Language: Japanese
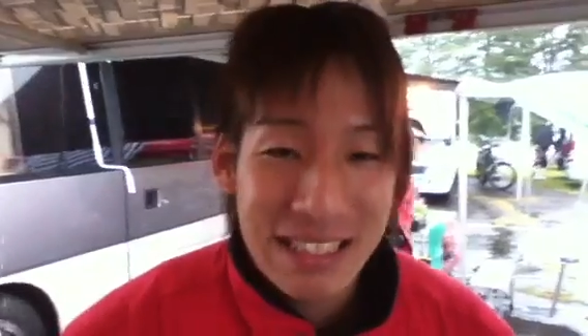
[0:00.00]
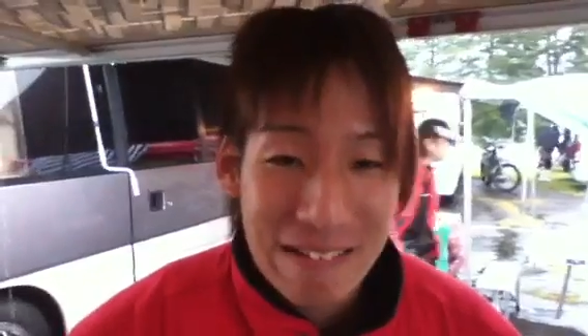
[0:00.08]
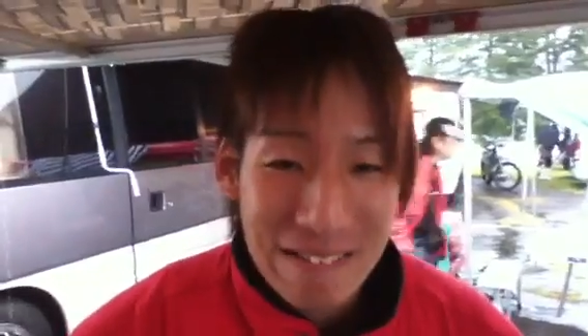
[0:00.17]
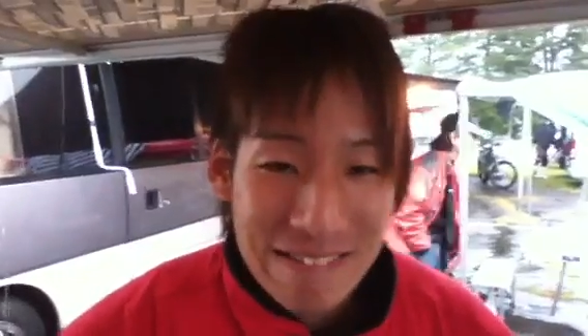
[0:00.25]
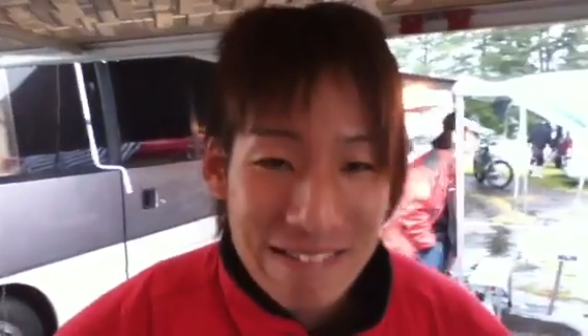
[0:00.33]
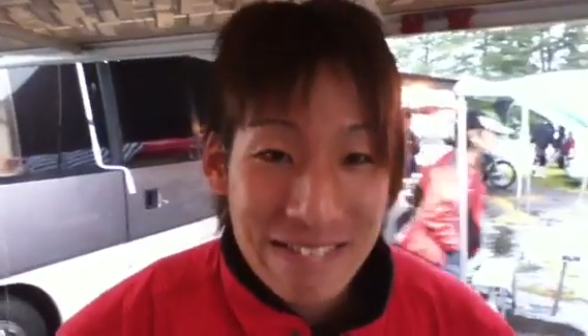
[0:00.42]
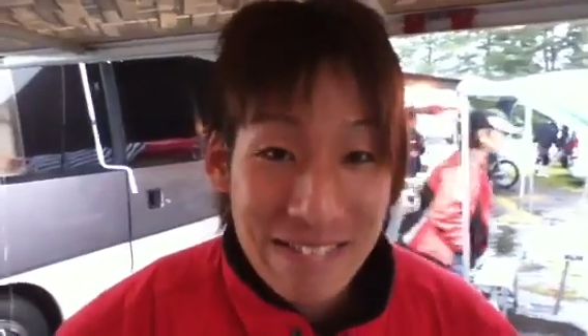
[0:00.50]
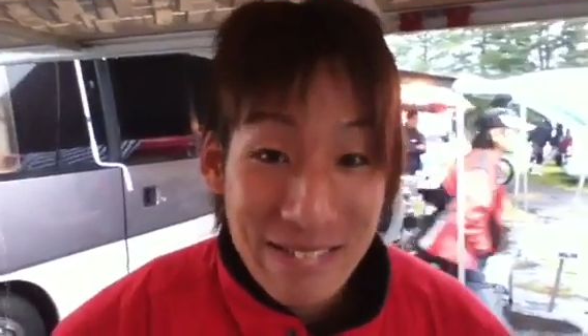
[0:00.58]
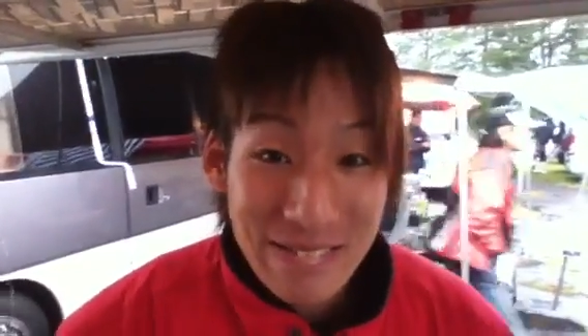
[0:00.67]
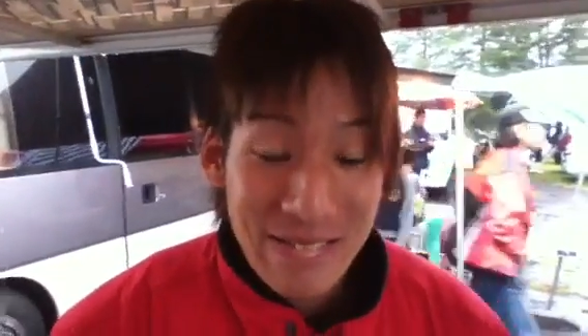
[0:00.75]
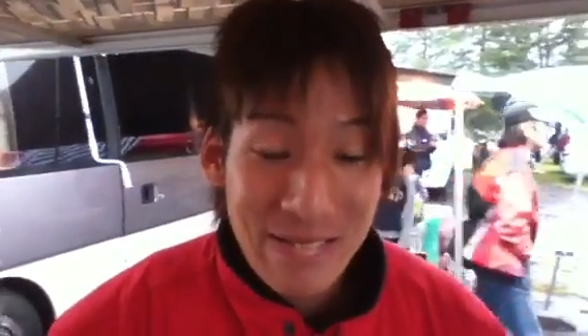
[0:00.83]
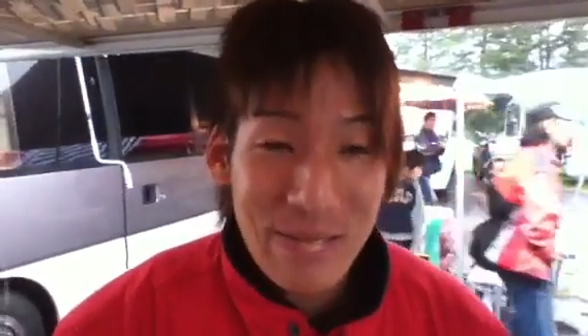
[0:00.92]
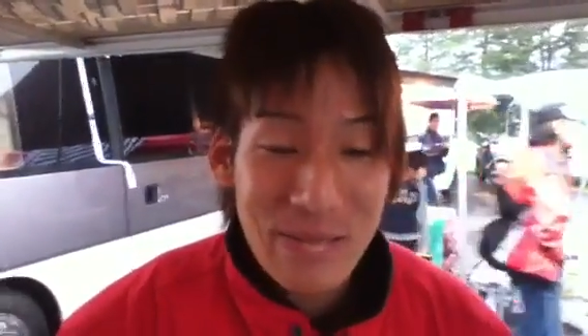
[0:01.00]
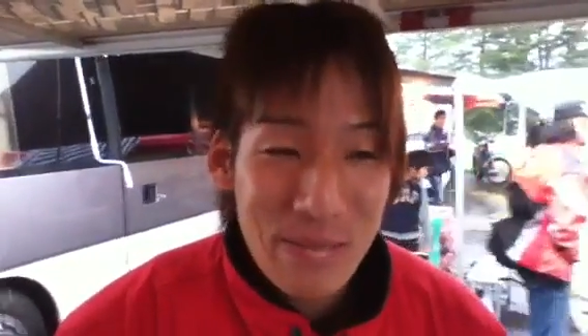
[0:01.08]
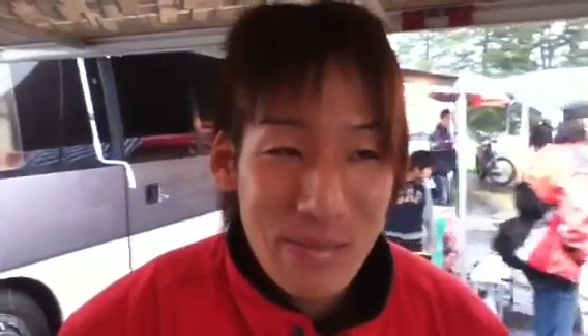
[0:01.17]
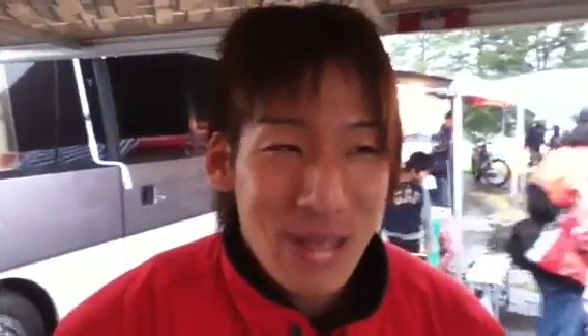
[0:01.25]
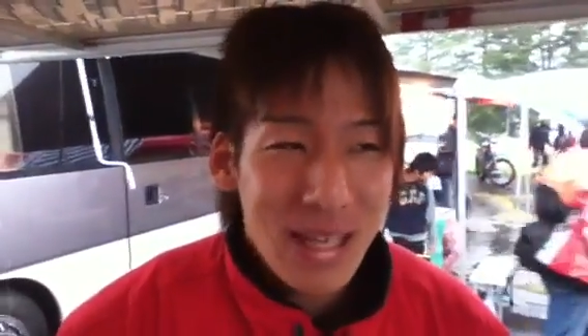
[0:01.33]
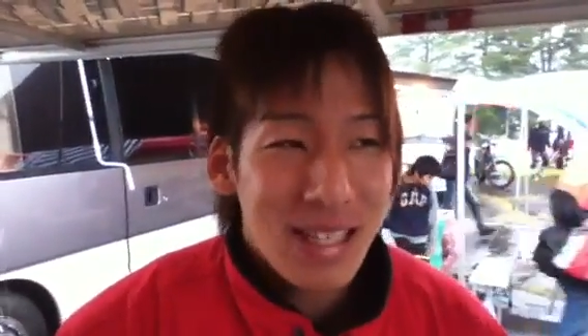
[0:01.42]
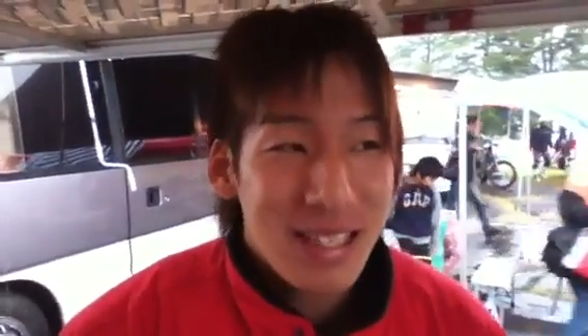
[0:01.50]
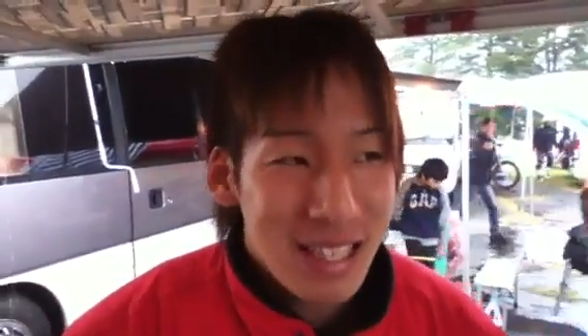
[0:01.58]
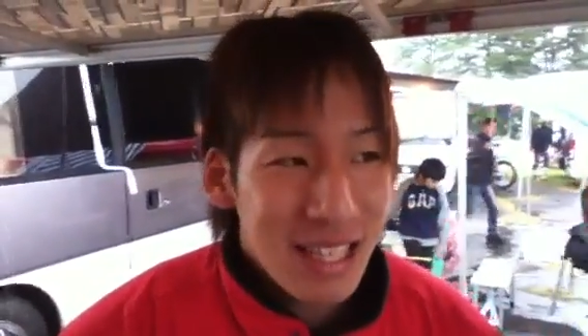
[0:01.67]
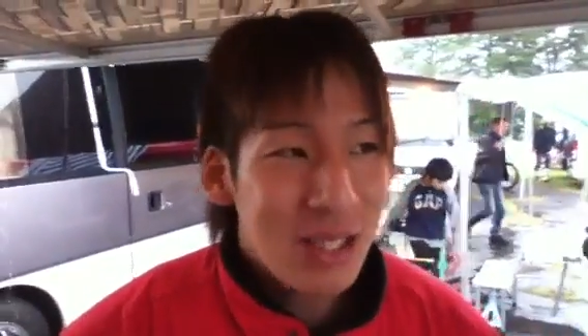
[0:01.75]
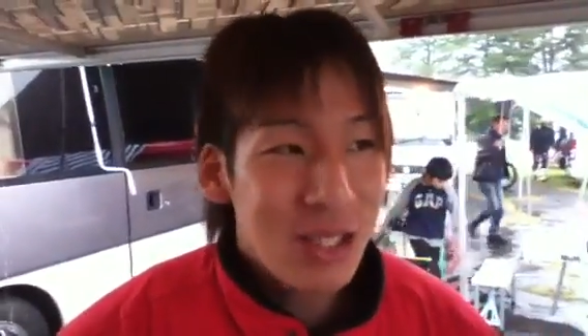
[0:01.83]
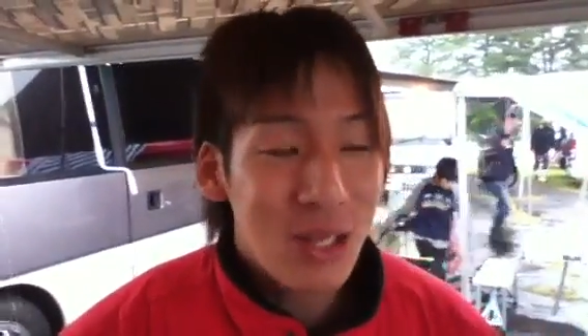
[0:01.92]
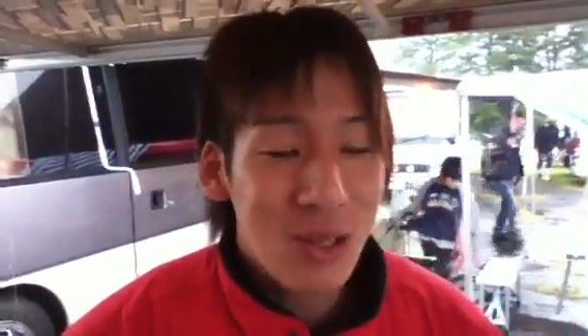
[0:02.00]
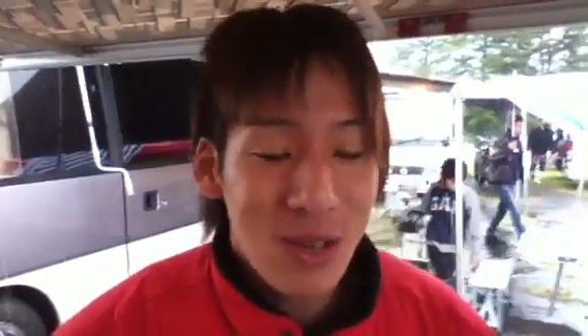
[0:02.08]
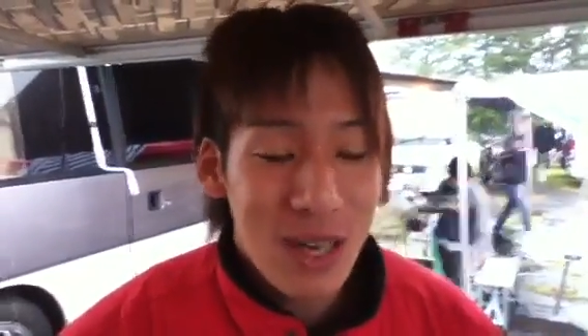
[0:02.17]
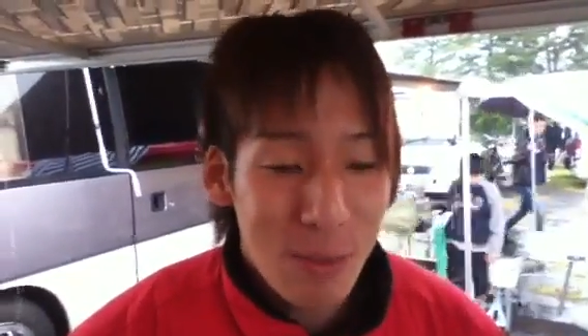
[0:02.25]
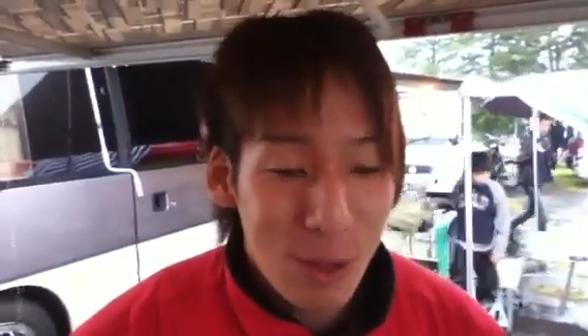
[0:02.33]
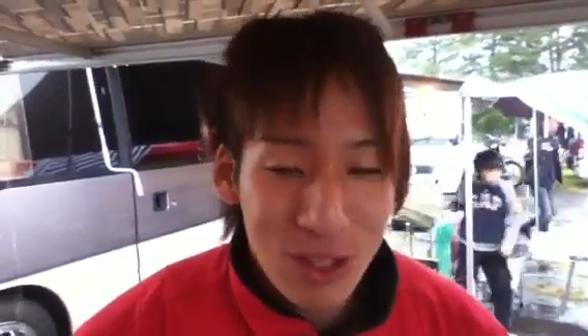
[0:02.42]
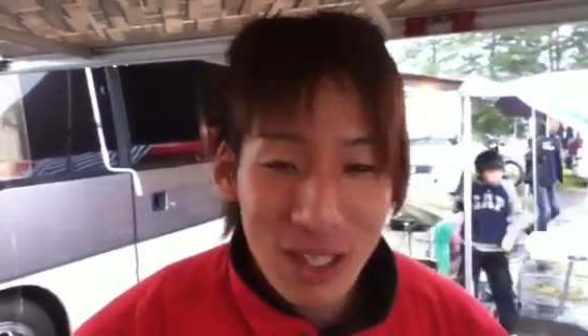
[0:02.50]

えーと、セクションはどんな感じセクションは僕